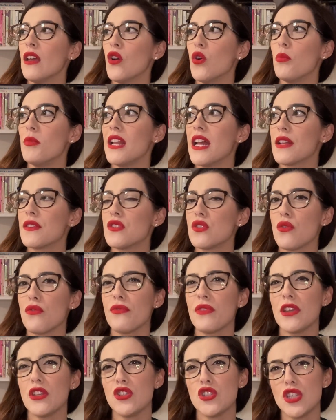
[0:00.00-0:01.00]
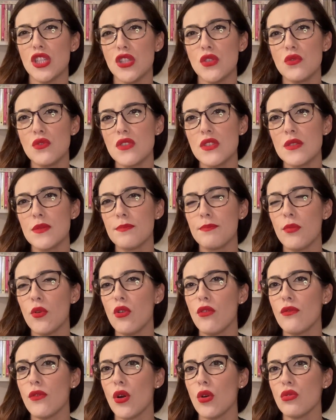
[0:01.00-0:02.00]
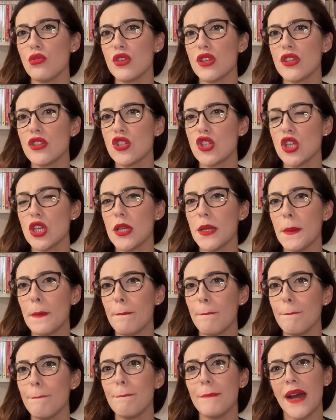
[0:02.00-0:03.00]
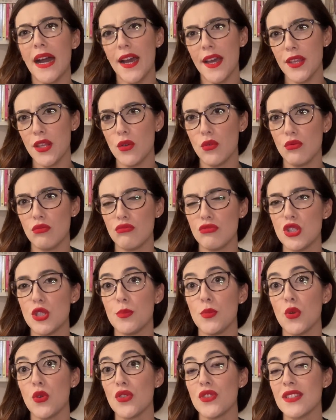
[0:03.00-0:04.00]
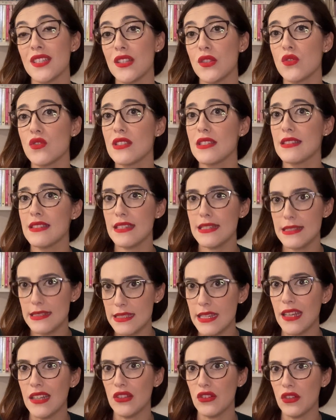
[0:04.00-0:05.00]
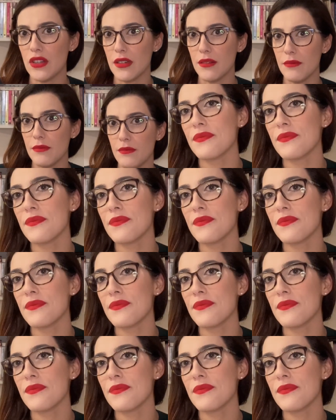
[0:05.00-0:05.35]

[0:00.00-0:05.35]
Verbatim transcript: humilhados e ofendidos por volta de maio de 1860.